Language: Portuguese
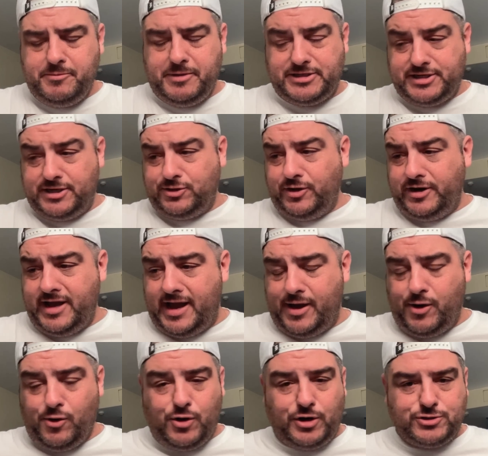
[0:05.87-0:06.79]
Minha
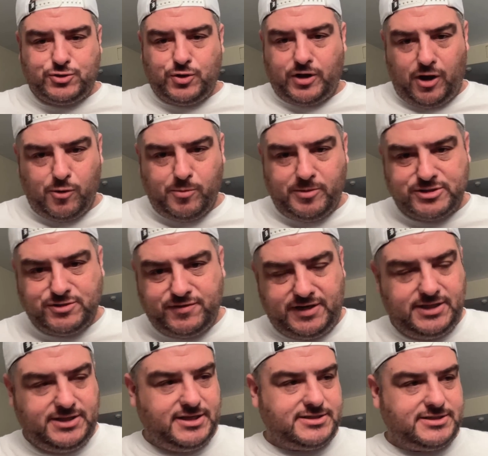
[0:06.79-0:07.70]
diretoria, eu gosto de tocar algumas
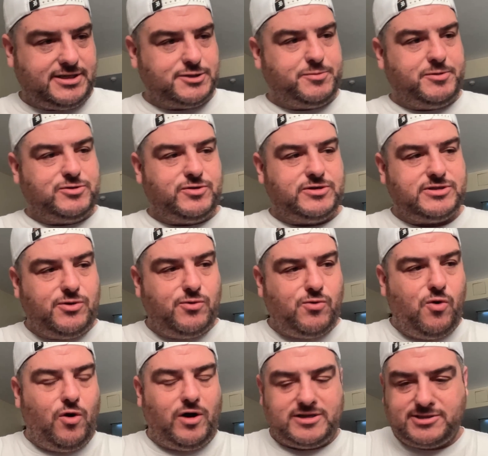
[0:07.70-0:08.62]
feridas que as pessoas
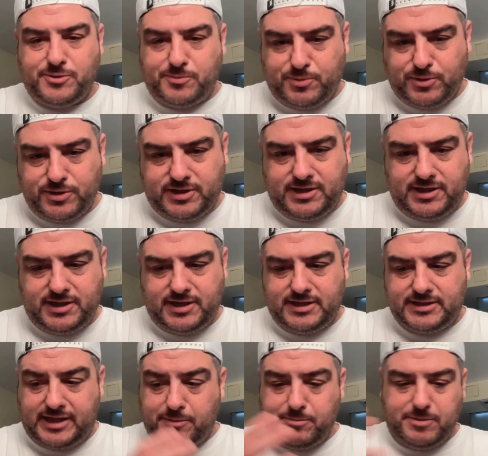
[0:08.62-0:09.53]
não gostam
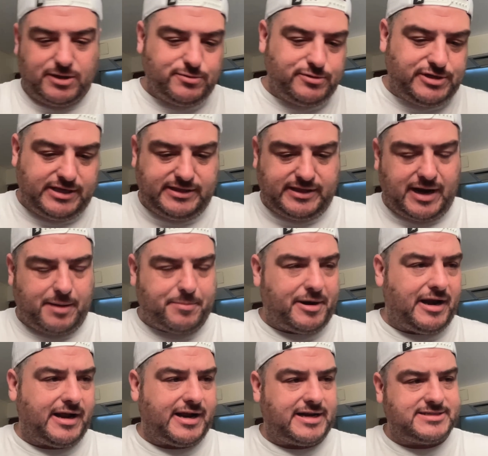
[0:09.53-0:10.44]
porque tem medo de entrar
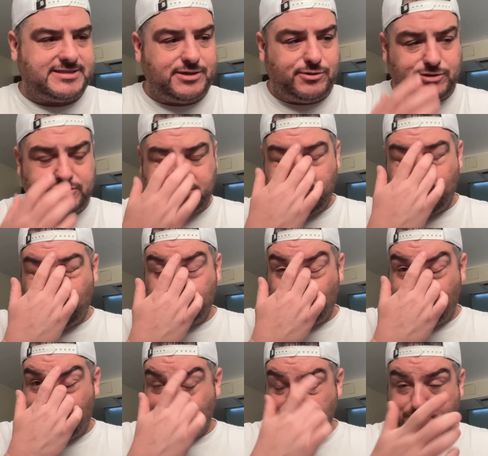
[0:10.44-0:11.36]
para lacração ou ser
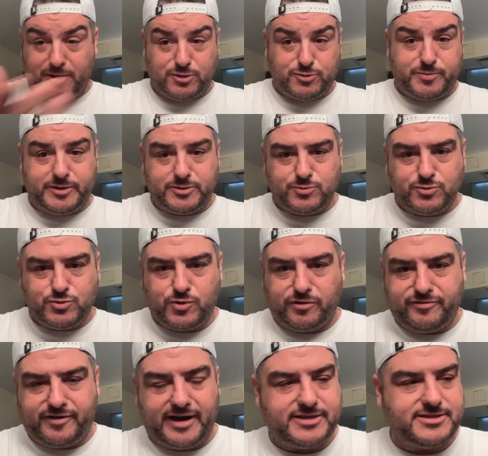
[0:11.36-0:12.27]
rotulados pelos mesmos
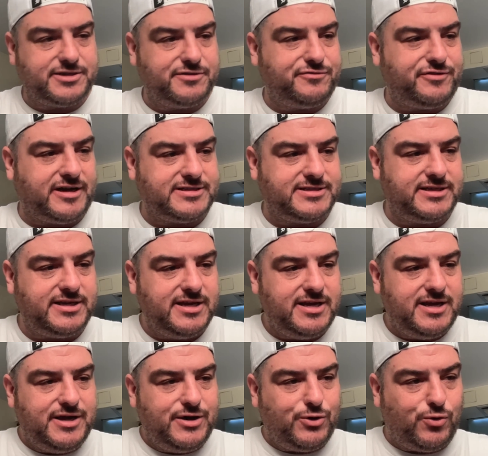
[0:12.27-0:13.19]
covardes que fazem
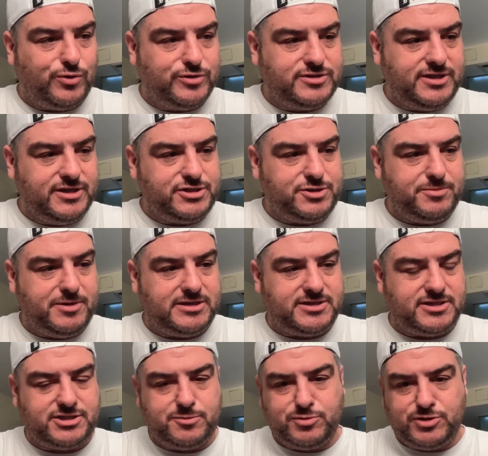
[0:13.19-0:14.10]

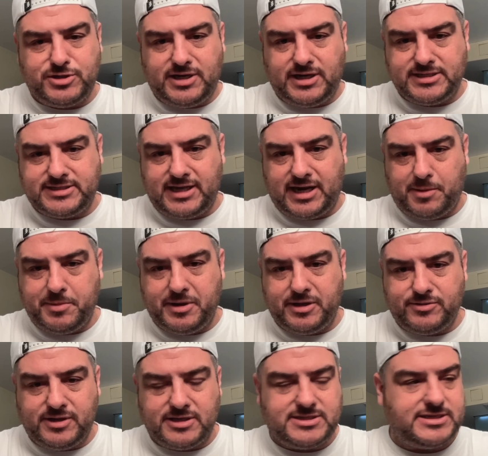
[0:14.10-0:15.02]
constantemente esse tipo de
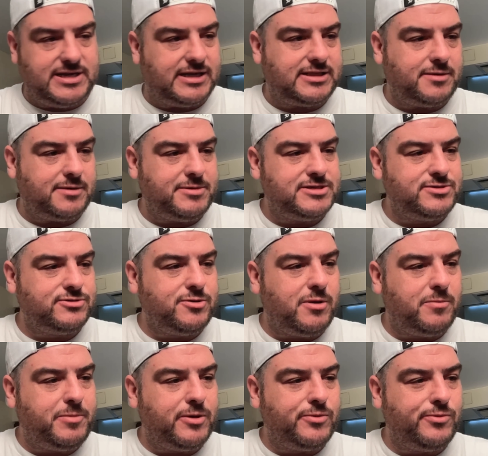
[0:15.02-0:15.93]
cancelamento, etc. Mas eu
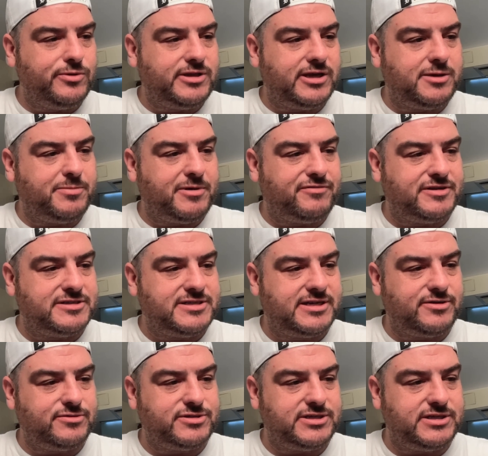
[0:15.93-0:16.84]
tenho uma pergunta aqui para
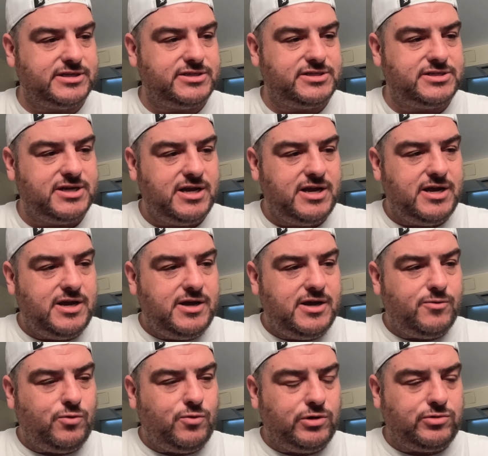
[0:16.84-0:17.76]
fazer que é o seguinte:
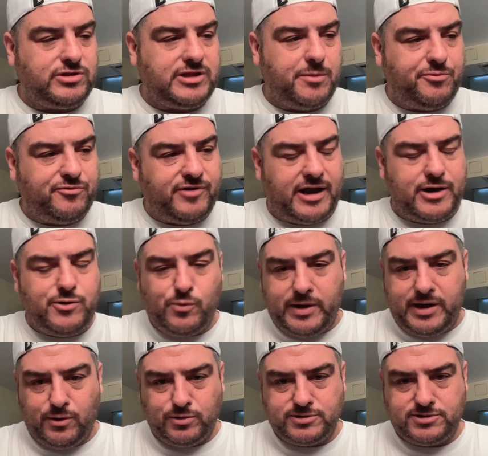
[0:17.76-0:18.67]
quanto tempo vale
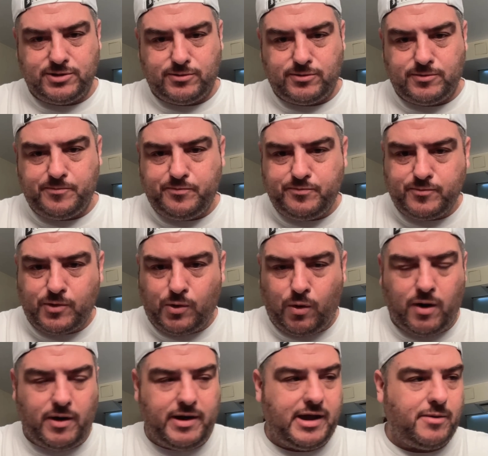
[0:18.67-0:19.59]
um erro seu?
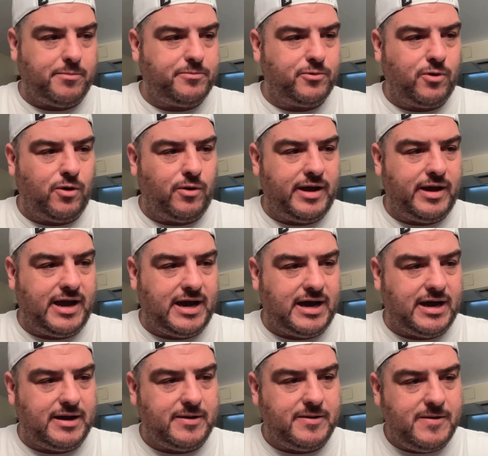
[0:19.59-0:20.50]
Qual é, a, qual é
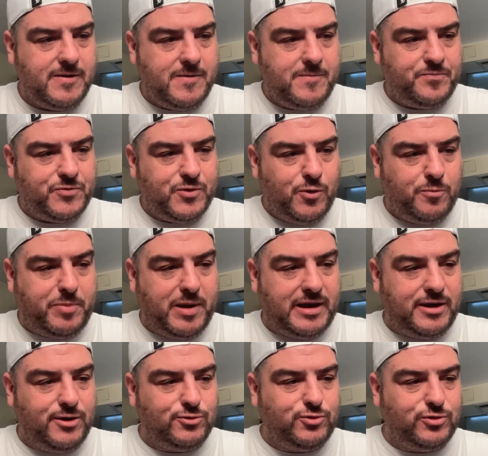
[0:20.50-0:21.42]
a, o
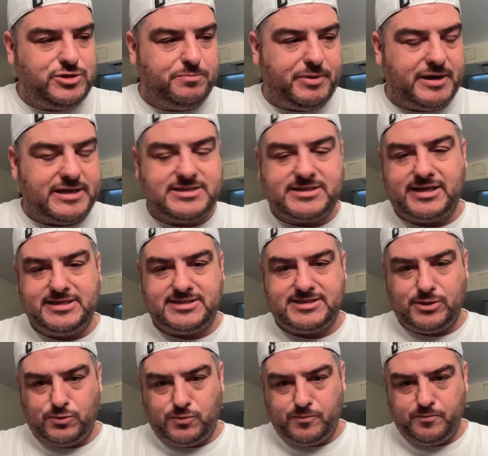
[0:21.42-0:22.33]
período de
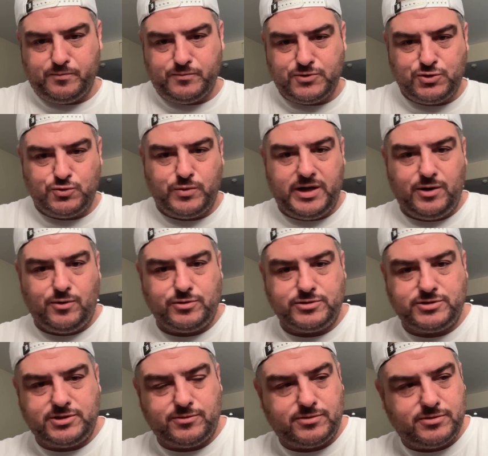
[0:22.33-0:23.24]
prescrição de um
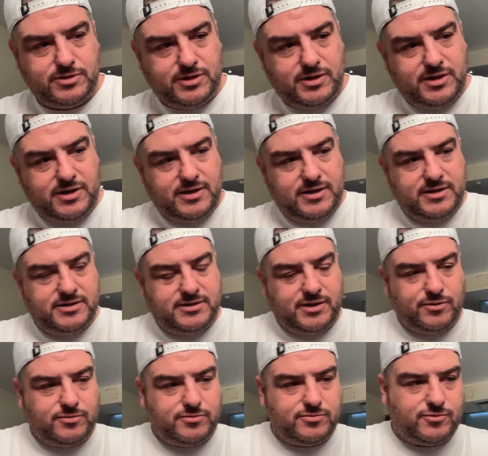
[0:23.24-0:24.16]
erro seu?
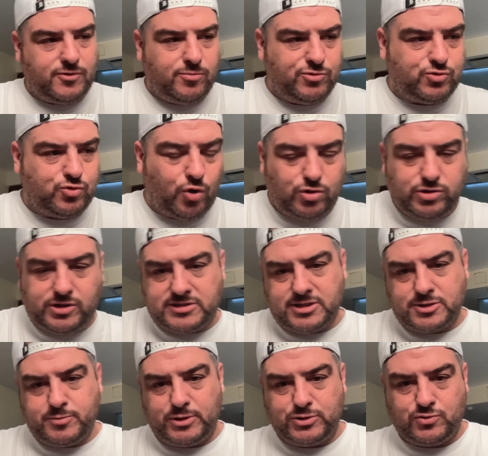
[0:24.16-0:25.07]
Então, como
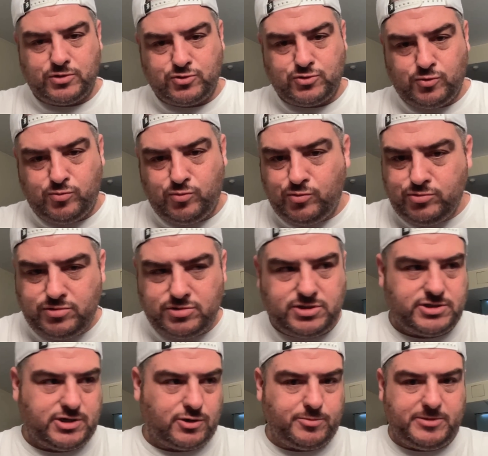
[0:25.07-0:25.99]
todas as pessoas do mundo,
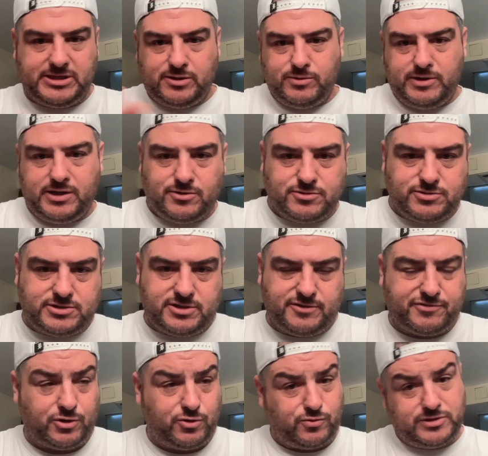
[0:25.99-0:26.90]
você já cometeu erros, você
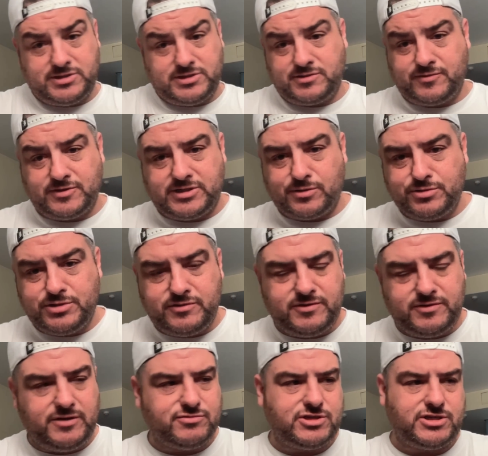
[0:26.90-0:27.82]
já falou coisas que você não
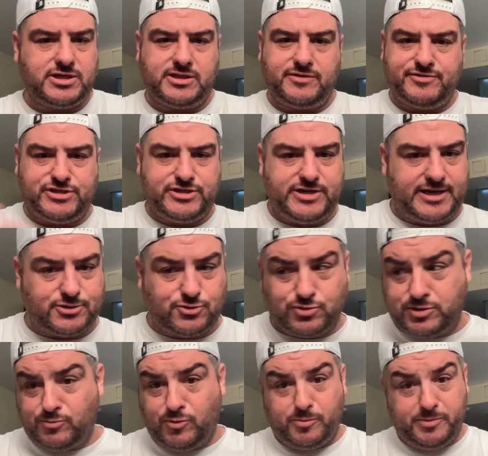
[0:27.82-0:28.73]
devia, você já teve
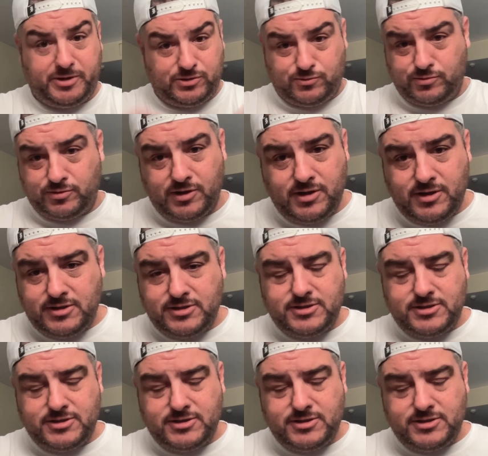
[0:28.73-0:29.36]
gestos em momento